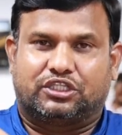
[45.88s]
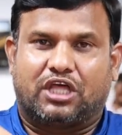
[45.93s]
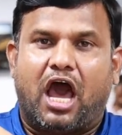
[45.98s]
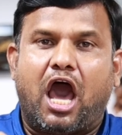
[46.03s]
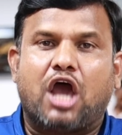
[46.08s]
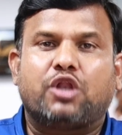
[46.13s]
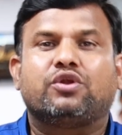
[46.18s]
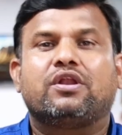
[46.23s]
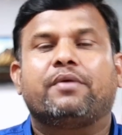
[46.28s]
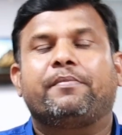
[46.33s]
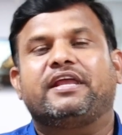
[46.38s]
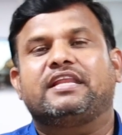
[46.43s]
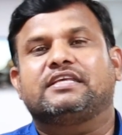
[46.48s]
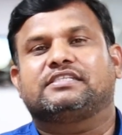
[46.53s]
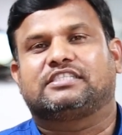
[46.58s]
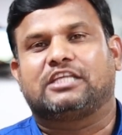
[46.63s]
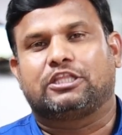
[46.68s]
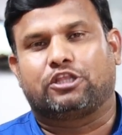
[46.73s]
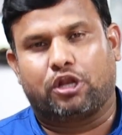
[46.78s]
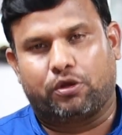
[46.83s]
దారుణమైన
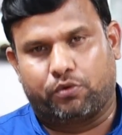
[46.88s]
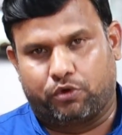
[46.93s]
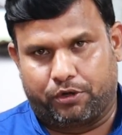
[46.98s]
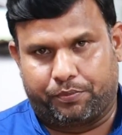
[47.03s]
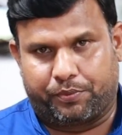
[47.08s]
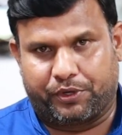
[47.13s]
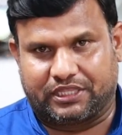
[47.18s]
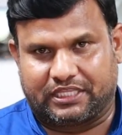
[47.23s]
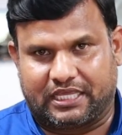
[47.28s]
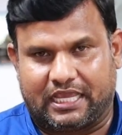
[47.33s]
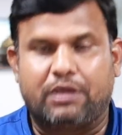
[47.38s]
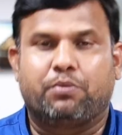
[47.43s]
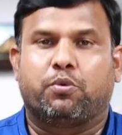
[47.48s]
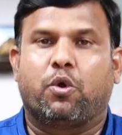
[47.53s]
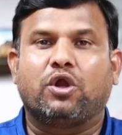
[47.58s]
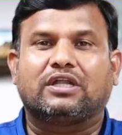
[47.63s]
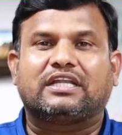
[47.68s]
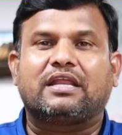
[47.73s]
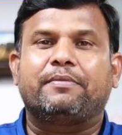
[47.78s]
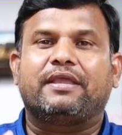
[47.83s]
స్థితిలో ఓడిపోయింది ఈ
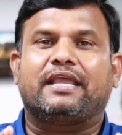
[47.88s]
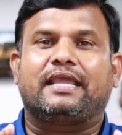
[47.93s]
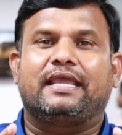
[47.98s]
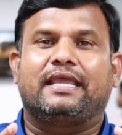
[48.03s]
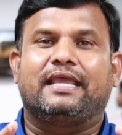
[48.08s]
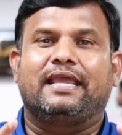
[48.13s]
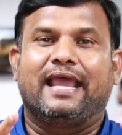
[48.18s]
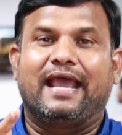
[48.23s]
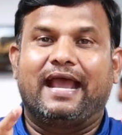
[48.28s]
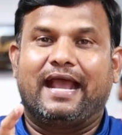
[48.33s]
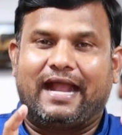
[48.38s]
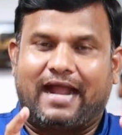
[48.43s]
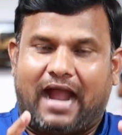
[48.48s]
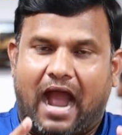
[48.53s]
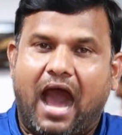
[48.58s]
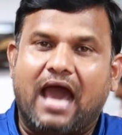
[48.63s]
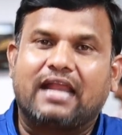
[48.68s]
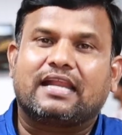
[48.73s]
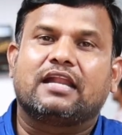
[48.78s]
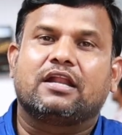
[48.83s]
ఓటమికి
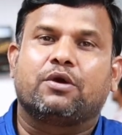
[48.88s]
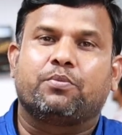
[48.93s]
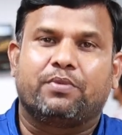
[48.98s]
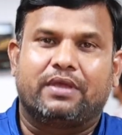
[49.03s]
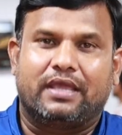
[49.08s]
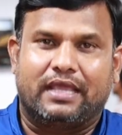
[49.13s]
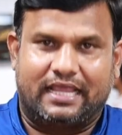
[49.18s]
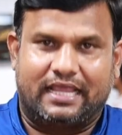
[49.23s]
కారణం